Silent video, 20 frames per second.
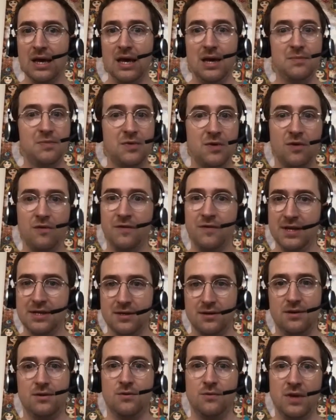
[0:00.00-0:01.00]
et puis en
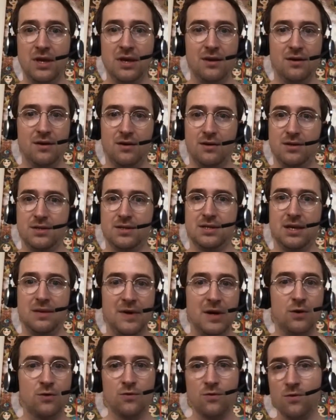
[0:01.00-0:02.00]
fait, oui, c'est
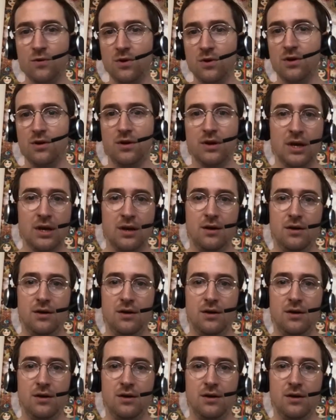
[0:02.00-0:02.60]
hyper cool,